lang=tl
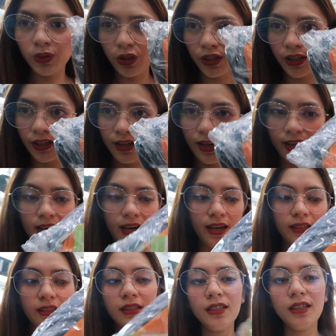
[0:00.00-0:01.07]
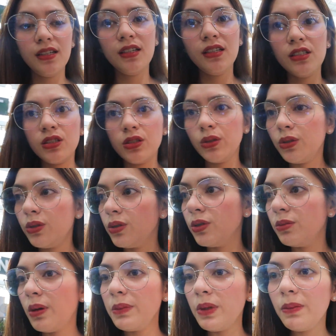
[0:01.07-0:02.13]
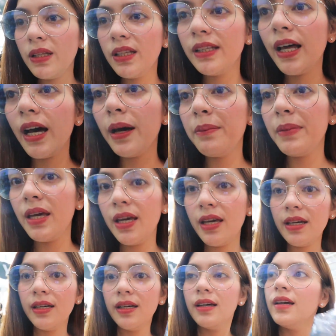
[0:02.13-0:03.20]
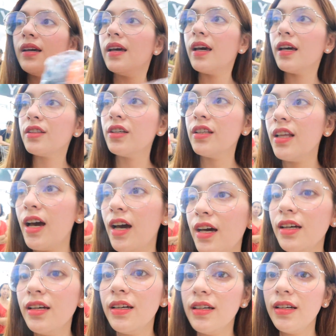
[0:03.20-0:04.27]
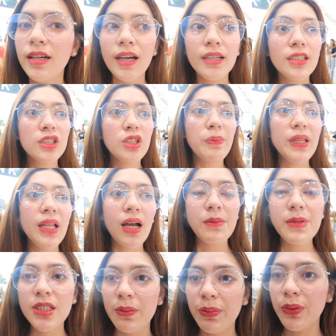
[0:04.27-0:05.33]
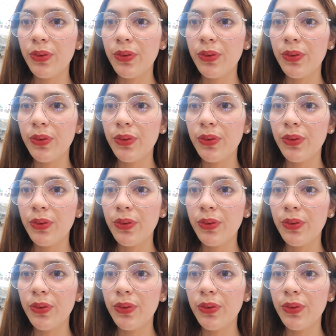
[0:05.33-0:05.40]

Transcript: cooler. Ayan. So, mamimili na kami. Ito na. Nandito pa lang kami sa